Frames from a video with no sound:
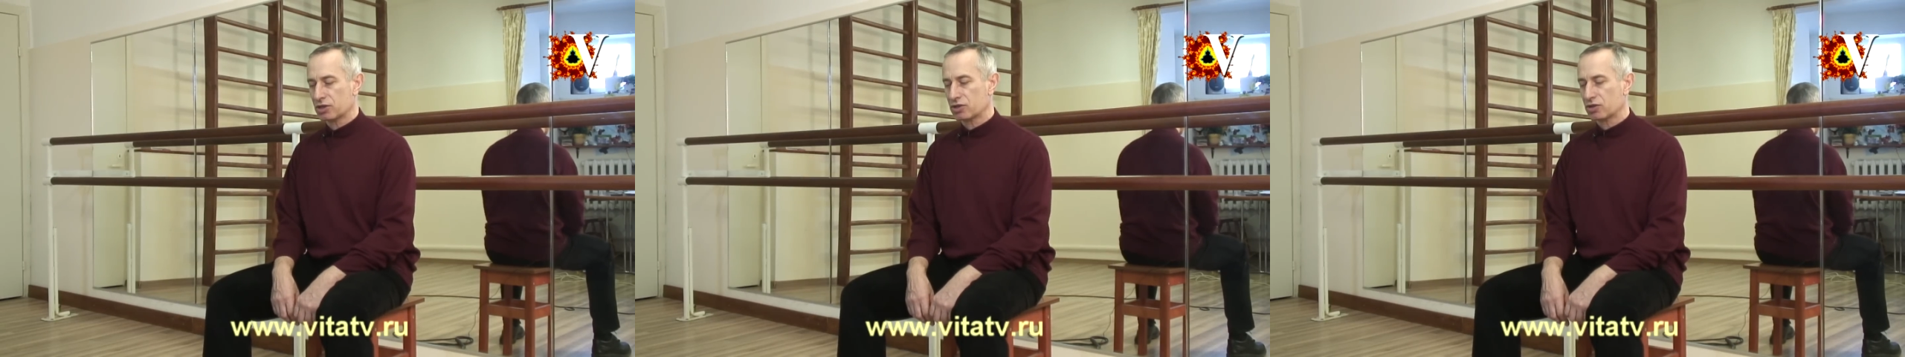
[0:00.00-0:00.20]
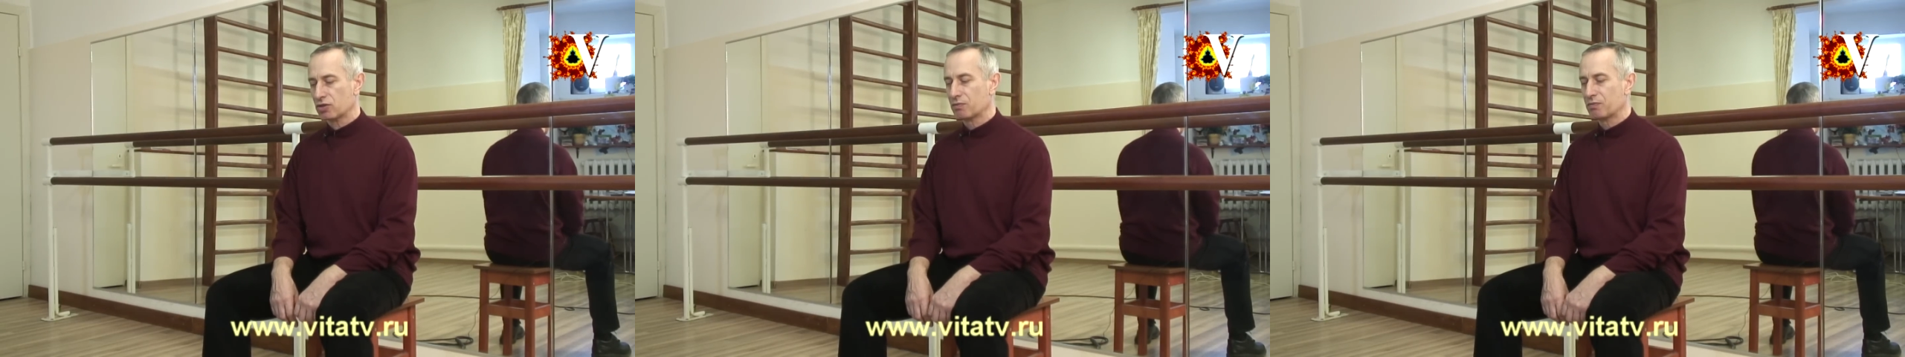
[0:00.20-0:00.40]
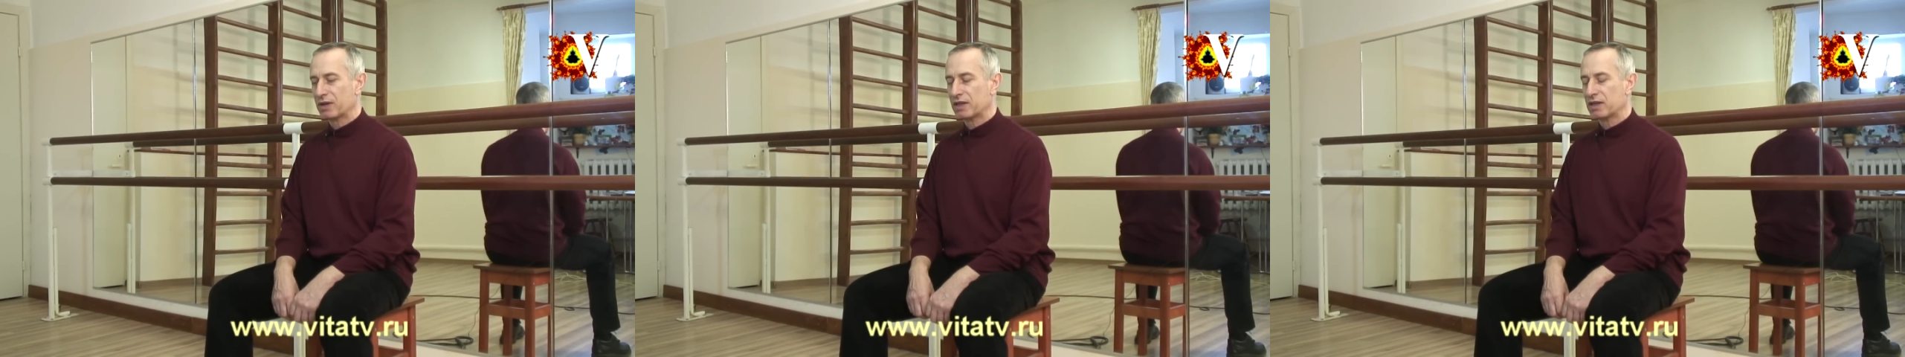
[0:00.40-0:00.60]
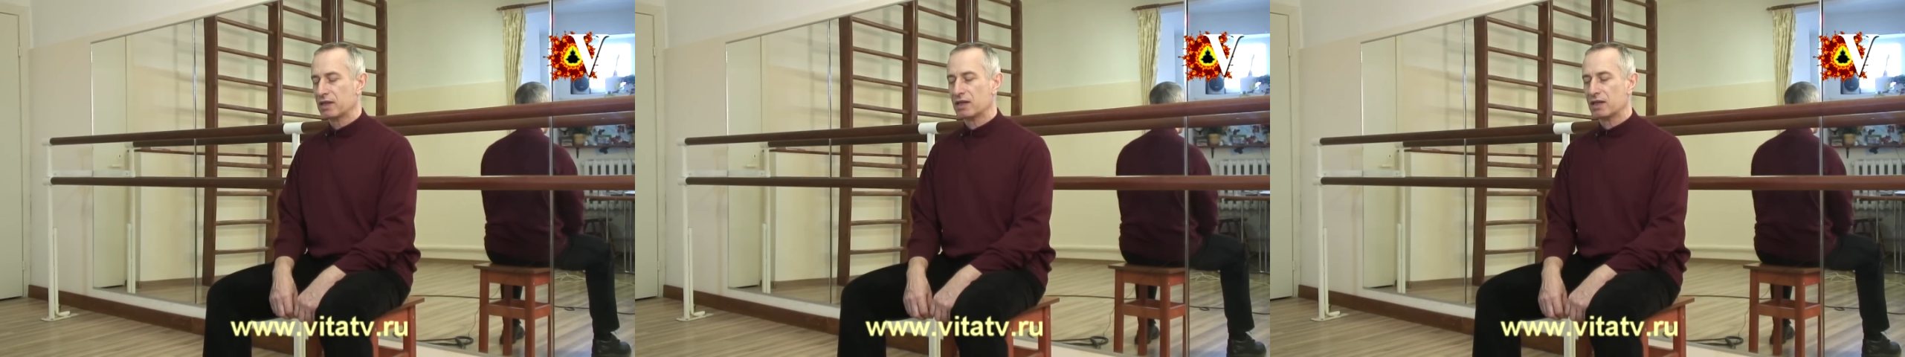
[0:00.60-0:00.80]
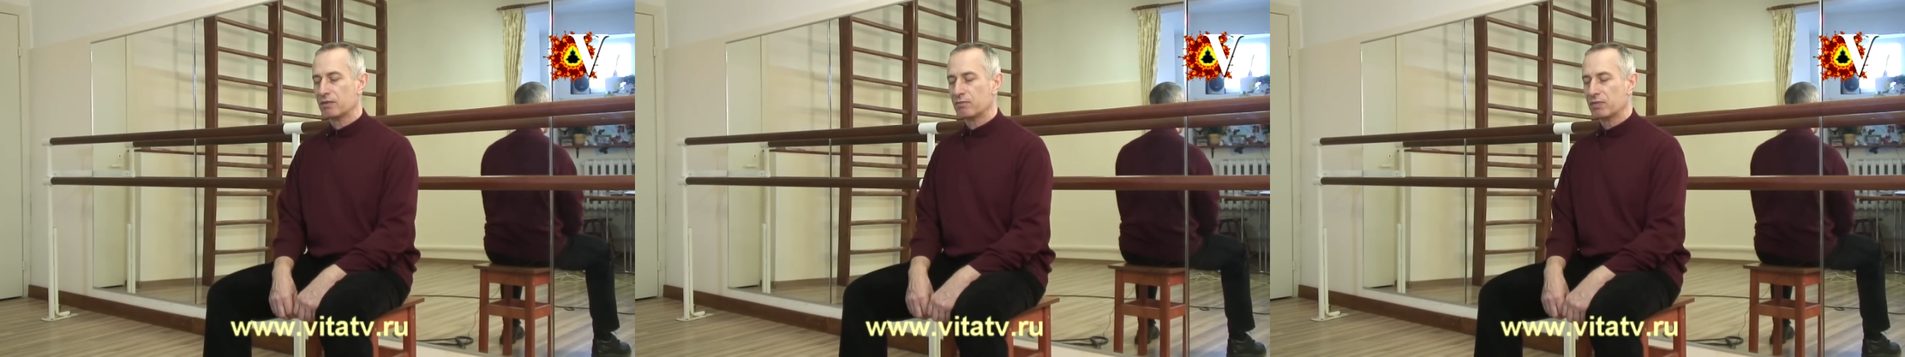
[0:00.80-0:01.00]
чтобы
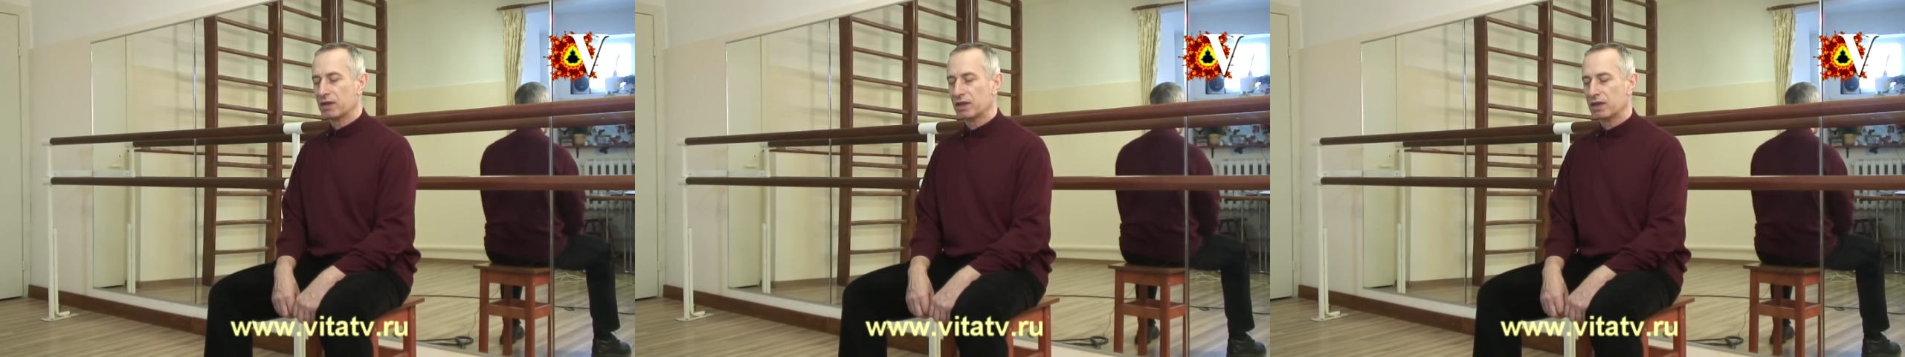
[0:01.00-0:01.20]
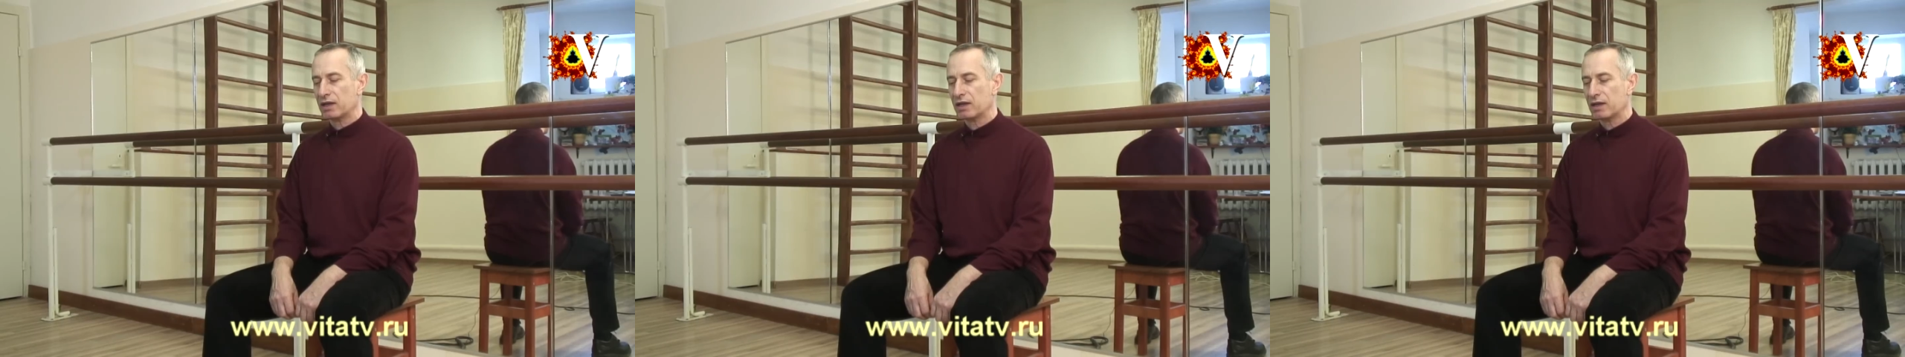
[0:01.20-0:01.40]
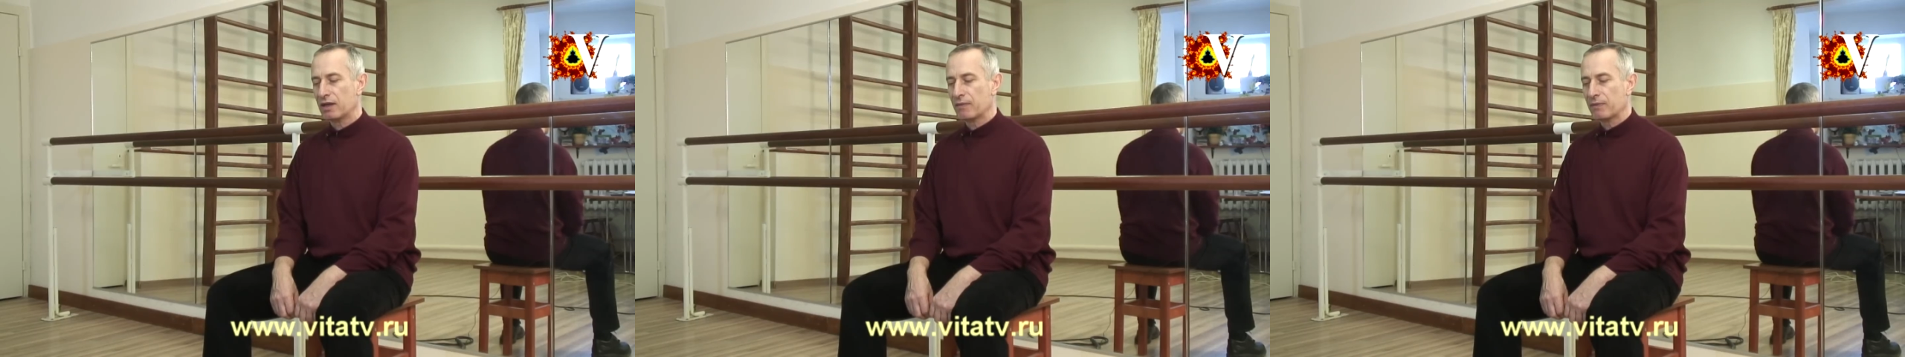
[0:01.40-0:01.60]
не было